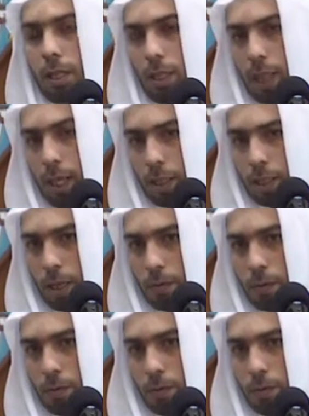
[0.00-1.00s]

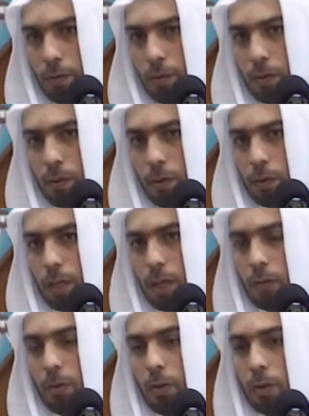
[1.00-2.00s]
نتحسف
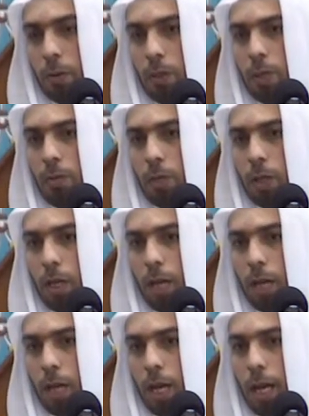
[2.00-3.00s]

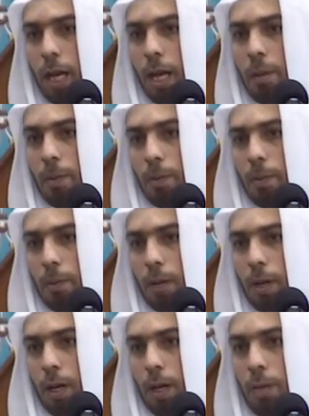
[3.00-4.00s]
ويصيبنا الألم
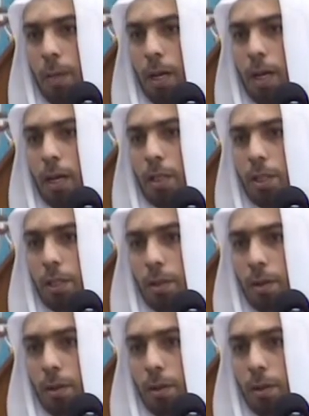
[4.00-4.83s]
لما نجد